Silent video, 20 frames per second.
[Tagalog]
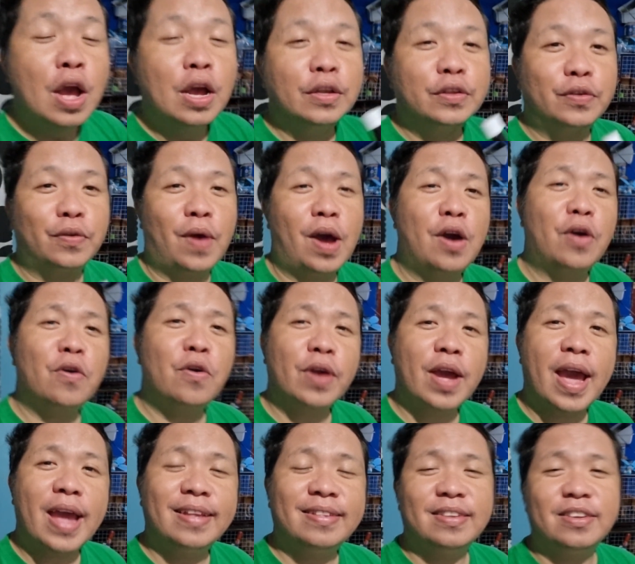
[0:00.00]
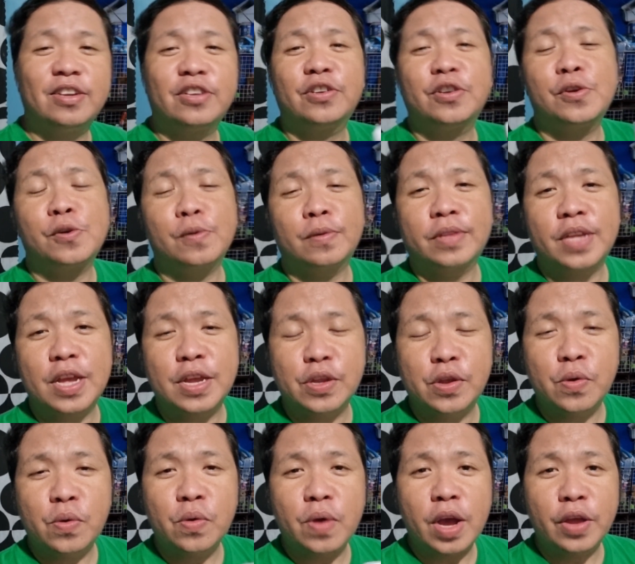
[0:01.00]
So, ako guys, isa-share ko sa
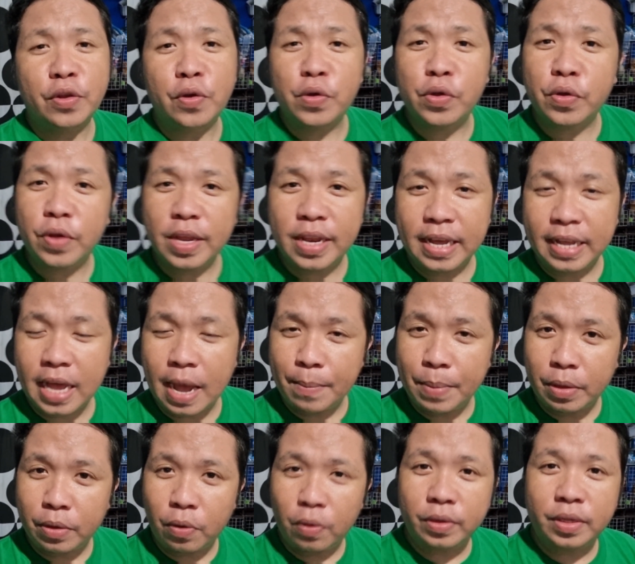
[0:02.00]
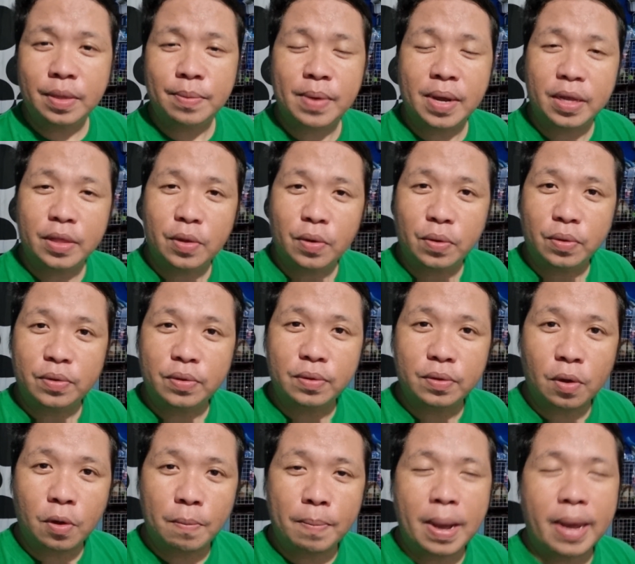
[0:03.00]
inyo kung ano yung ginagamit ko sa mga dogs
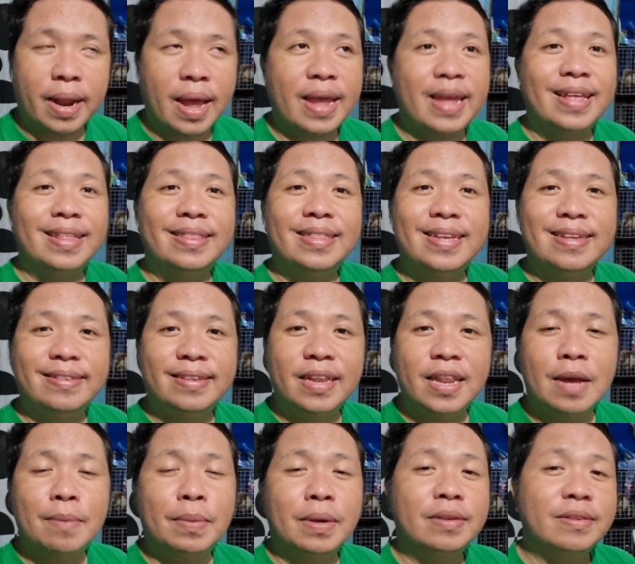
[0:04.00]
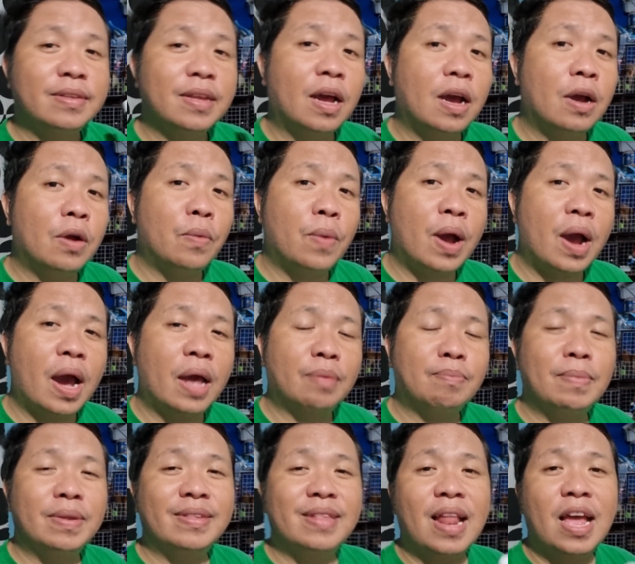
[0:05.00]
ko para hindi sila magsawa at
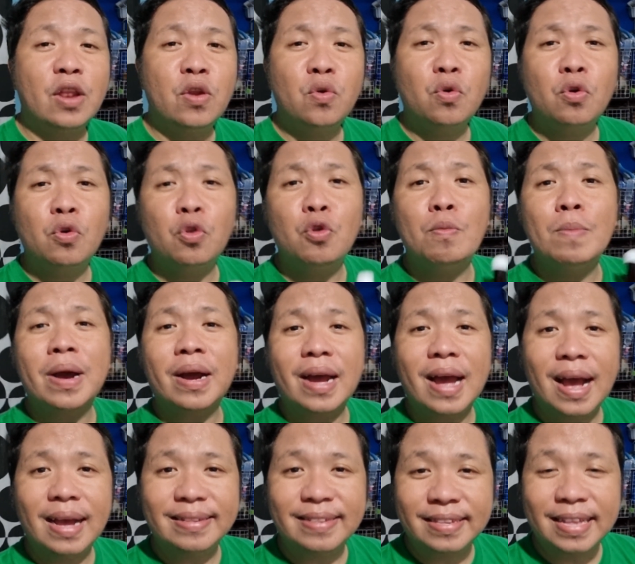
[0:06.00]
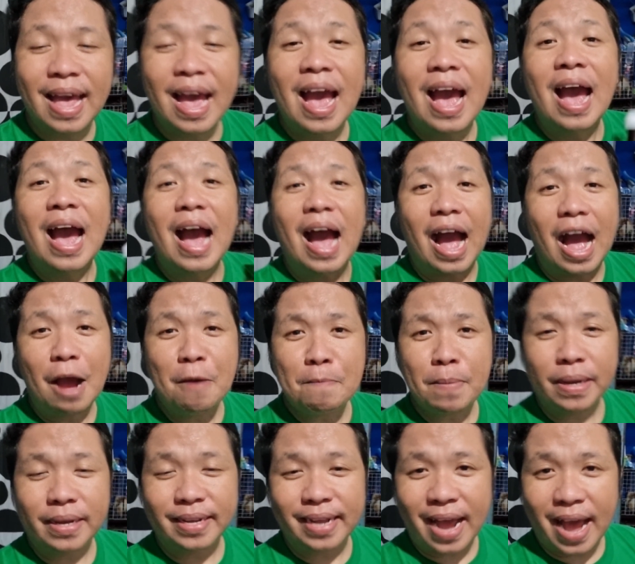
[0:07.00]
mas lalong lumakas ang
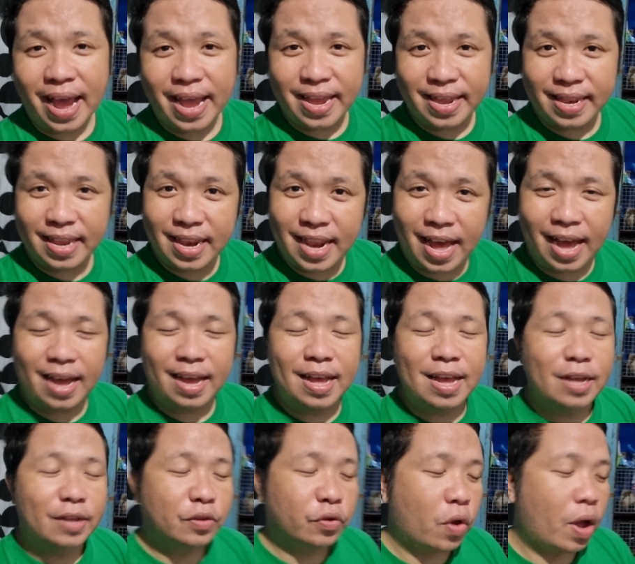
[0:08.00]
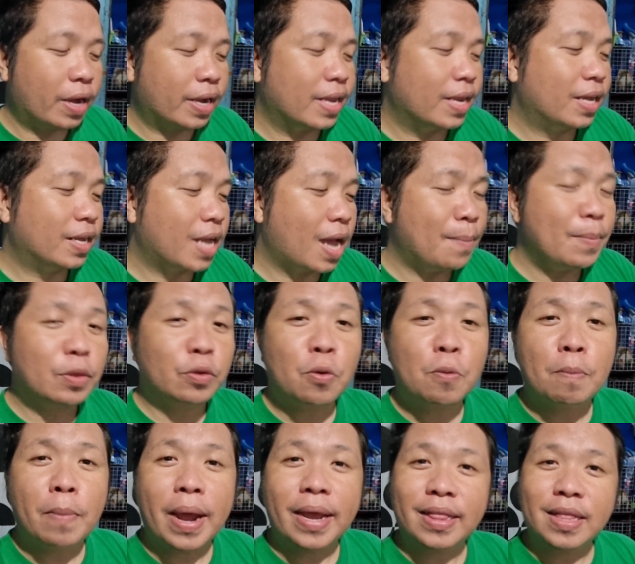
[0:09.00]
pagkain nila. So, ang ginagamit
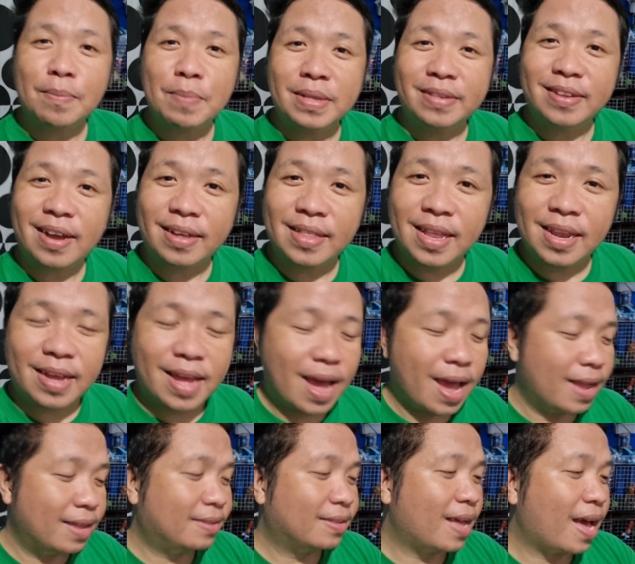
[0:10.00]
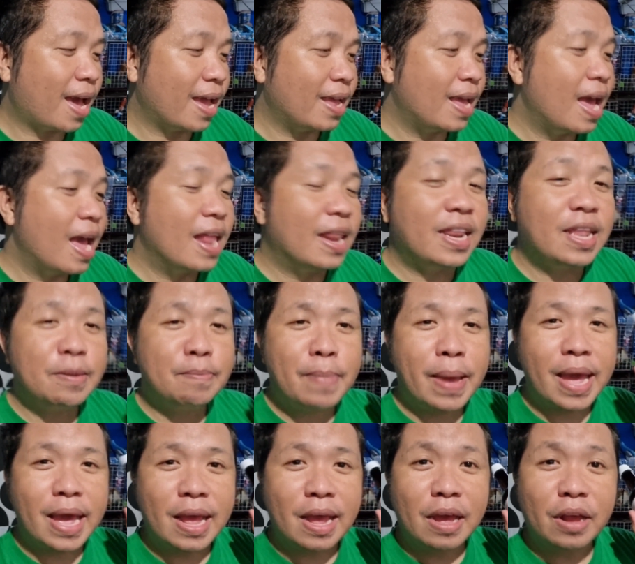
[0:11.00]
kong vitamins sa kanila guys ay
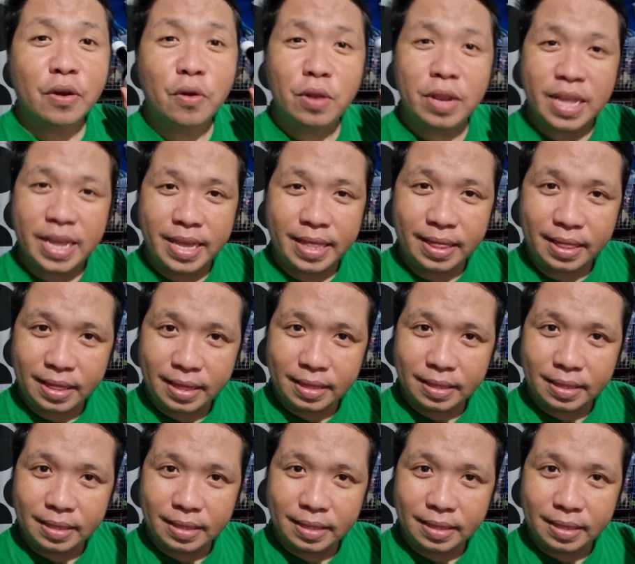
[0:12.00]
liberolin.